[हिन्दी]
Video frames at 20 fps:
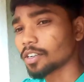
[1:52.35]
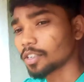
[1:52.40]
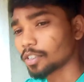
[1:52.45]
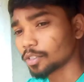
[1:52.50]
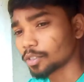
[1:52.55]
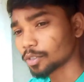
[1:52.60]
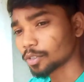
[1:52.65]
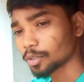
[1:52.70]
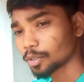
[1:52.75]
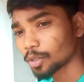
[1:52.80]

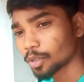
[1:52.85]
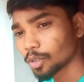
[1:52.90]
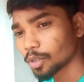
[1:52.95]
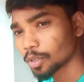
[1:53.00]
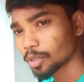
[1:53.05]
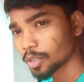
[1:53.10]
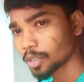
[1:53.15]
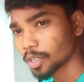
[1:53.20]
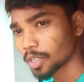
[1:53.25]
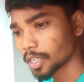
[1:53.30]
और दोस्तों
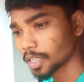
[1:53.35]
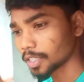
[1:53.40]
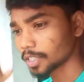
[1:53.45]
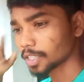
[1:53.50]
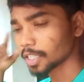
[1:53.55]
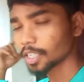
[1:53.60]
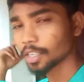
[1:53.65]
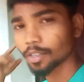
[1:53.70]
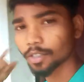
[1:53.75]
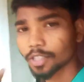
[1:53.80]

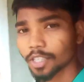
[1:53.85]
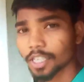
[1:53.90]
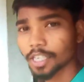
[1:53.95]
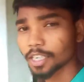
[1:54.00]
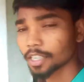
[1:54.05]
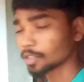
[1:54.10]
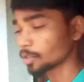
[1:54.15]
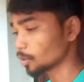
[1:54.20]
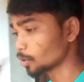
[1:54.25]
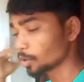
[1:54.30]
ऐसे ही
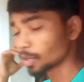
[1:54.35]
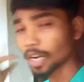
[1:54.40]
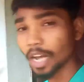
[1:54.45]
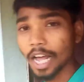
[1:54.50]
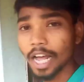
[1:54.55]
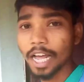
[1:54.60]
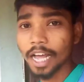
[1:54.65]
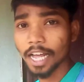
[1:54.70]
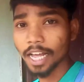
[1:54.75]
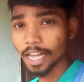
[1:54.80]
होता हो
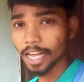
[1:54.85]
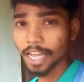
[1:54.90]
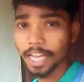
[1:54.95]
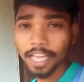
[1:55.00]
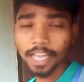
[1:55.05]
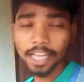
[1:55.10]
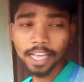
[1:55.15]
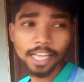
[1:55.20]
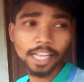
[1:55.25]
रहा है